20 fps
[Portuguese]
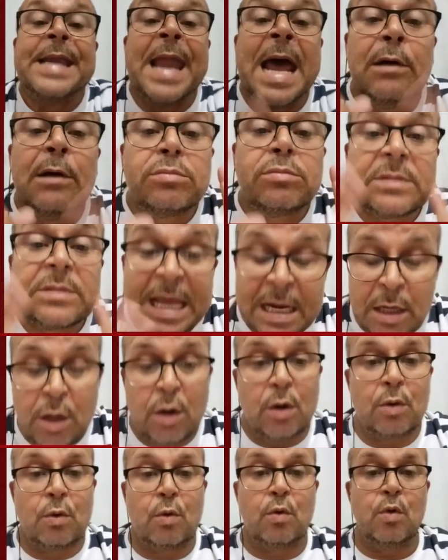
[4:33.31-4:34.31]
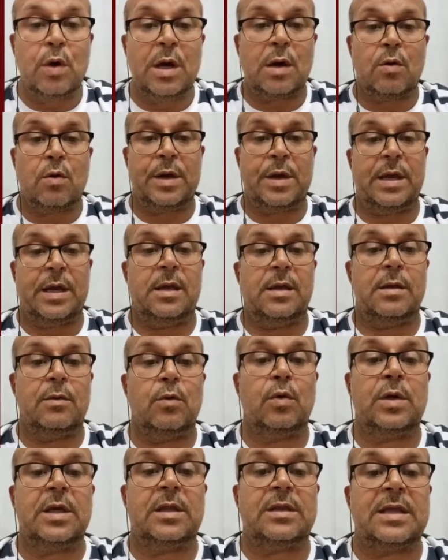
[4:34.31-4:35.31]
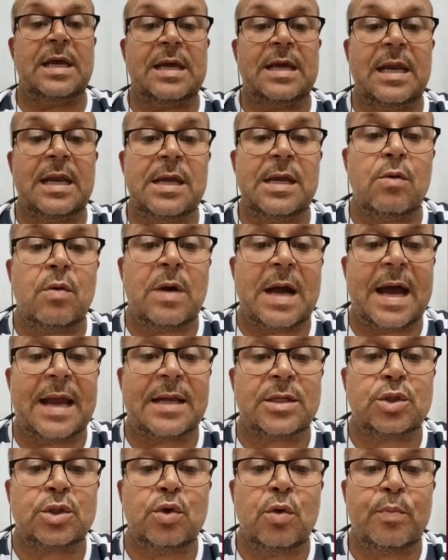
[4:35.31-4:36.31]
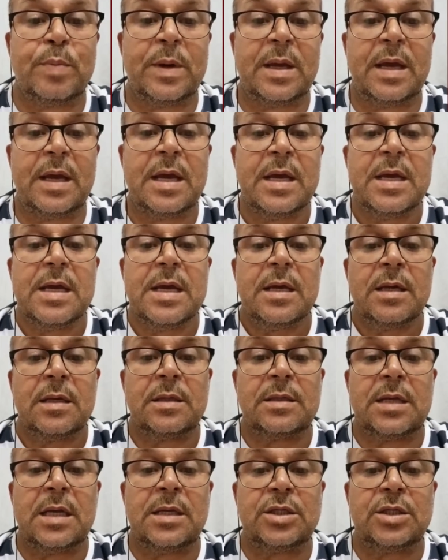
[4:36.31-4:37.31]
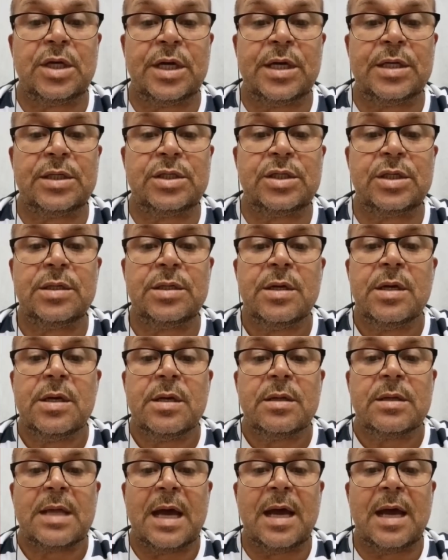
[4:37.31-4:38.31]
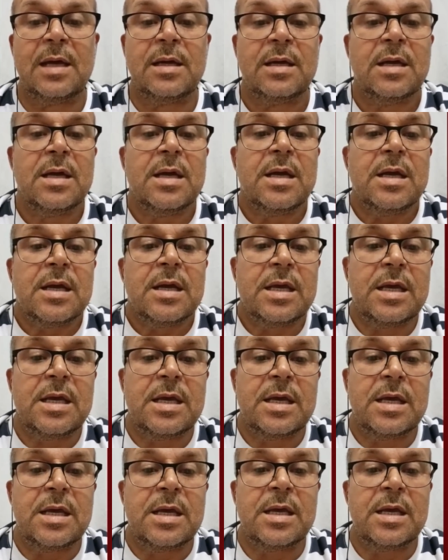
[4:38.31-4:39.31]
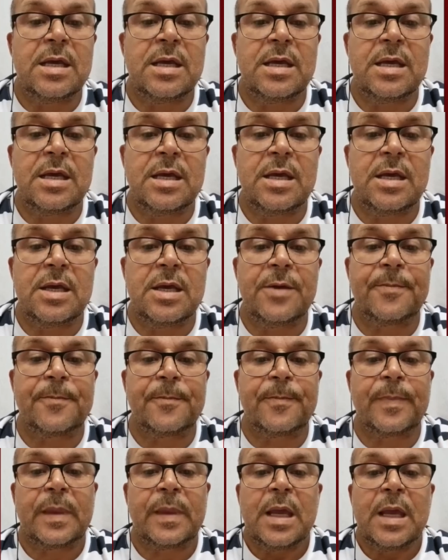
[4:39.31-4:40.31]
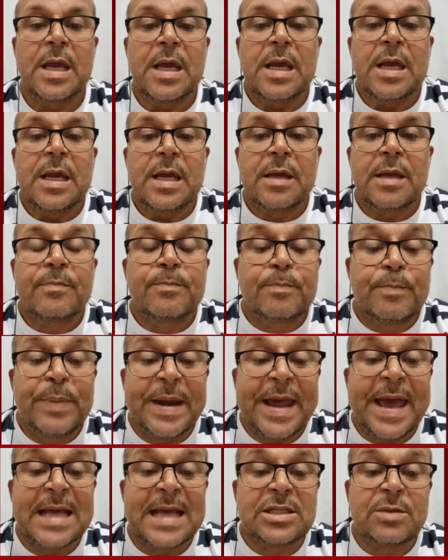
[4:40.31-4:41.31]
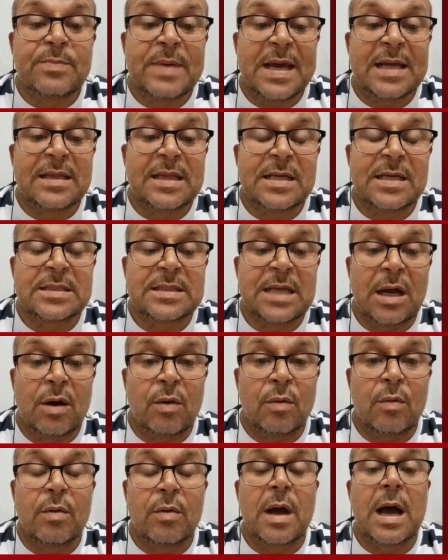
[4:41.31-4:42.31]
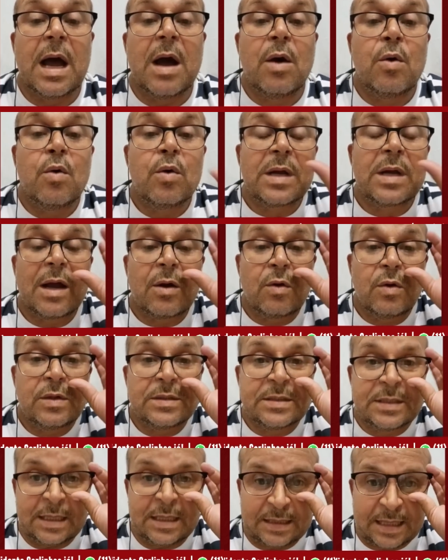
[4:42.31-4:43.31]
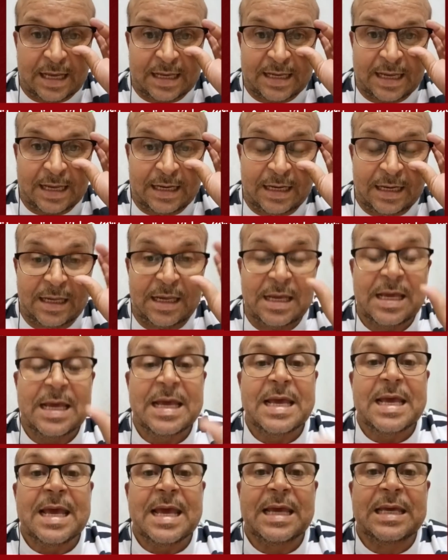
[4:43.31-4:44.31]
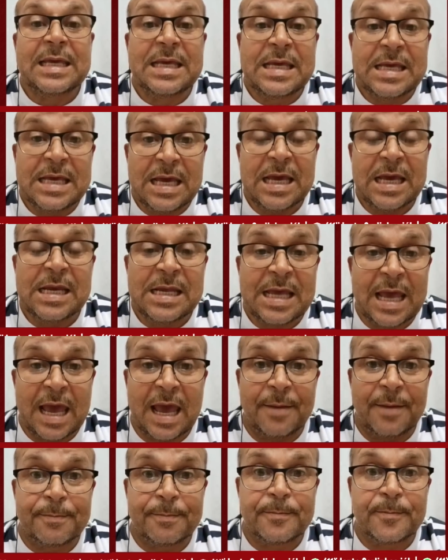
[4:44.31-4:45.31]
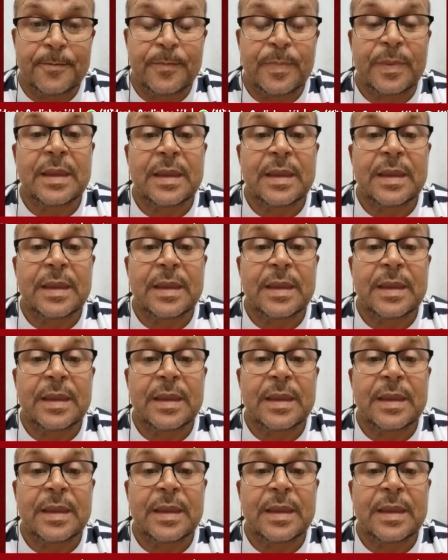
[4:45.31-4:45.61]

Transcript: Não tem loucura com ele. O que tem ali é um cara super inteligente, tá? E preste bem atenção. A única coisa que tem ali é que ele é.